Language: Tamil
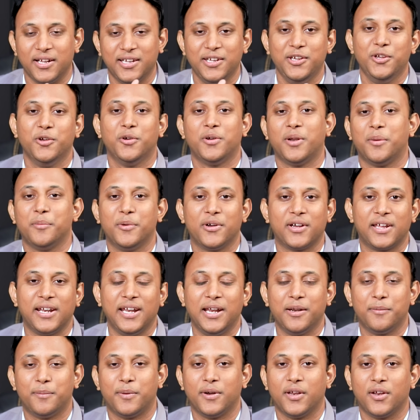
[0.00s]
அதையும் நம்ம
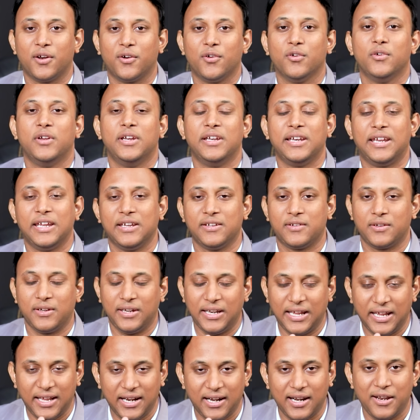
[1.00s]
க்ரியேட் பண்ணியிருக்கோம் இன்கேஸ்
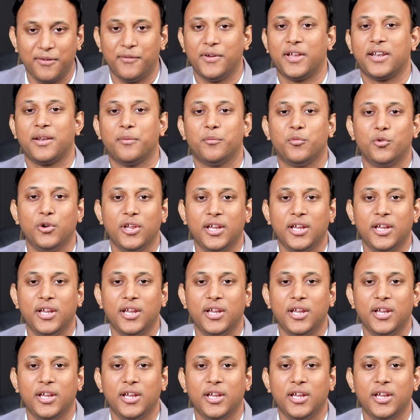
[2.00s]
நேரில் வர